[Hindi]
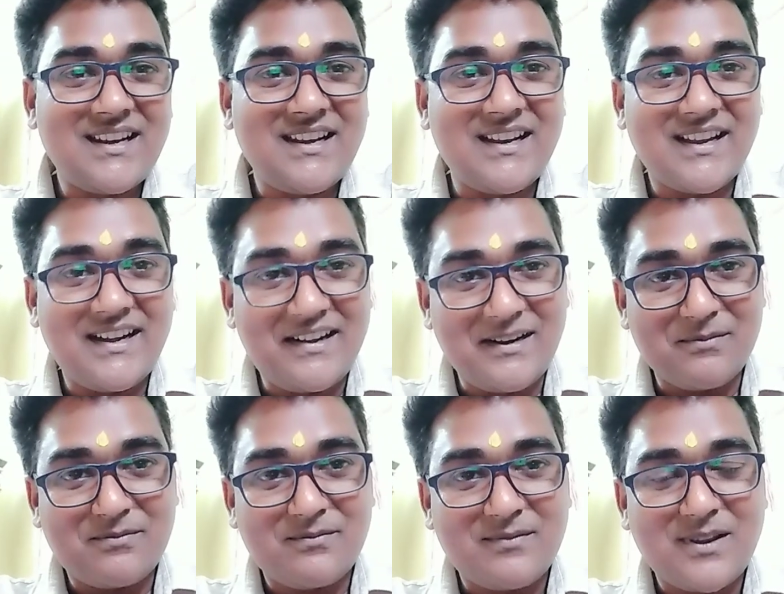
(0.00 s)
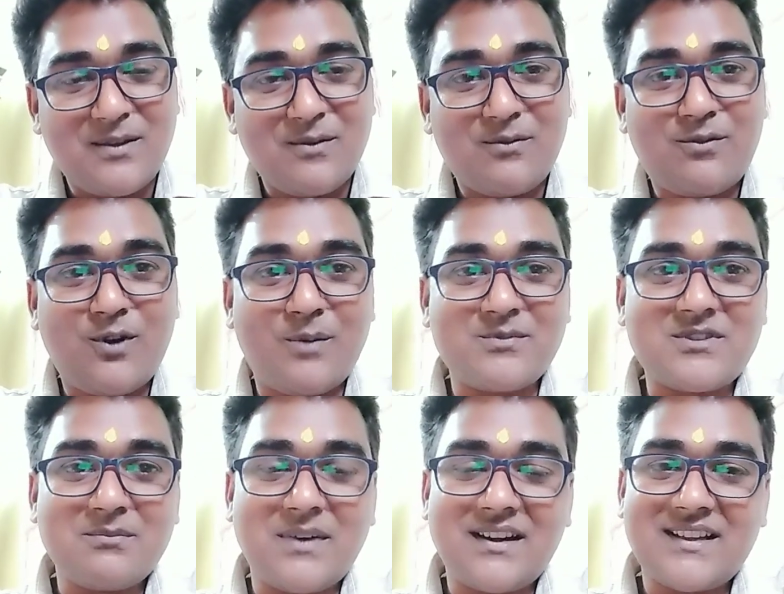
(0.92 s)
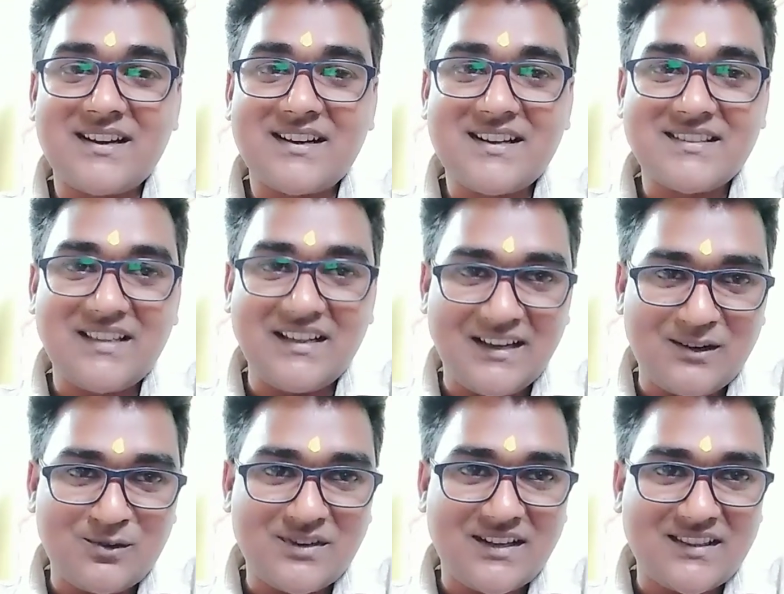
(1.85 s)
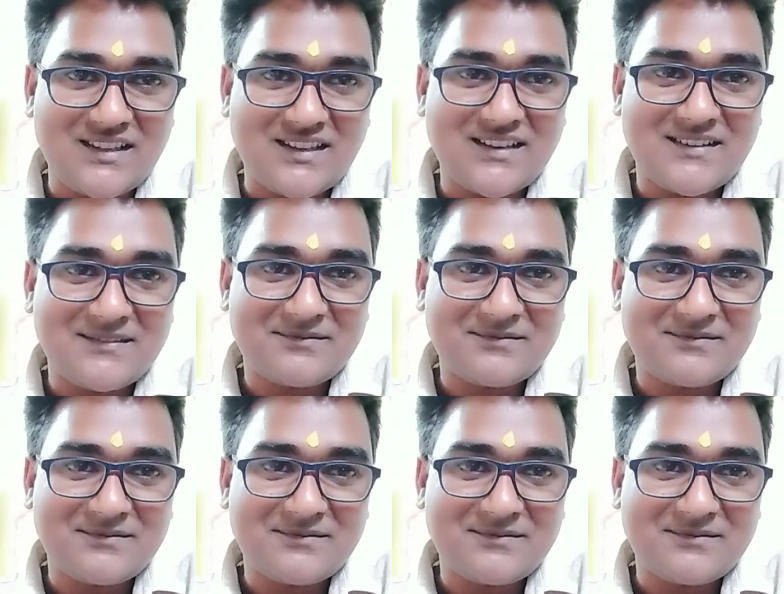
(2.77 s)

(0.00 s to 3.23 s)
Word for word: निगेटिव फॉर्म्स बन करके तैयार हो जाते हैं